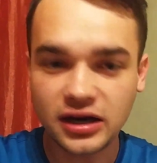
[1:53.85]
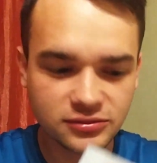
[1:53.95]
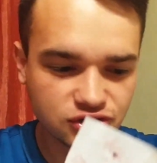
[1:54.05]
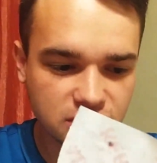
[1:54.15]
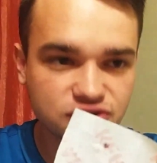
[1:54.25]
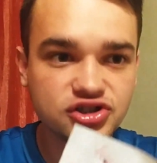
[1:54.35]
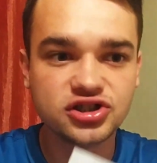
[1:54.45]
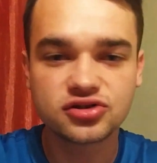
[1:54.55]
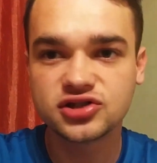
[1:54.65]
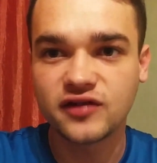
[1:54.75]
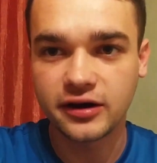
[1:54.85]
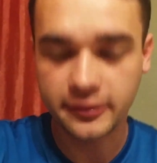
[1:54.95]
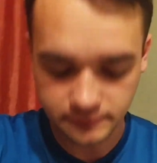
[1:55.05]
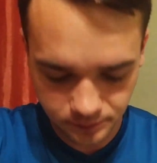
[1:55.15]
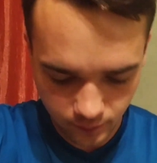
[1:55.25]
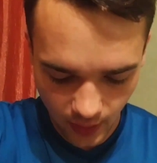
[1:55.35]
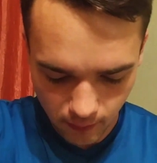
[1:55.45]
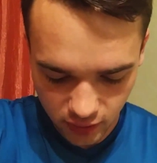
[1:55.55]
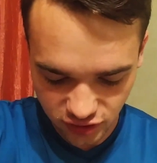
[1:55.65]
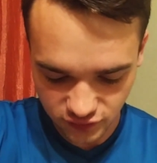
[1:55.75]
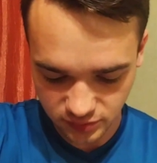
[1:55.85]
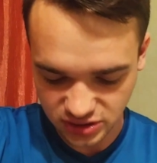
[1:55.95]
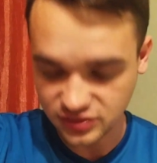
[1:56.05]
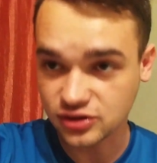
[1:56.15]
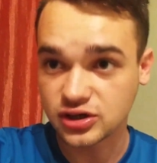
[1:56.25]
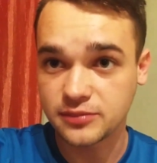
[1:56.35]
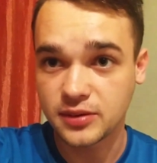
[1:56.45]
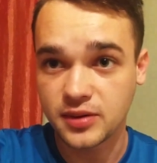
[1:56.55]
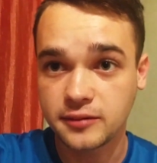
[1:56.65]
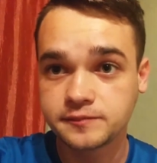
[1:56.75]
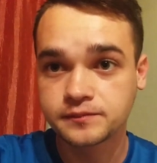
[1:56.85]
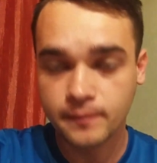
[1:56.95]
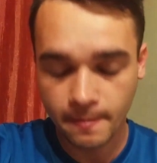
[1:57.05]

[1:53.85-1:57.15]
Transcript: Ale przynajmniej się nie rozwala. Pokażę wam całego kebaba.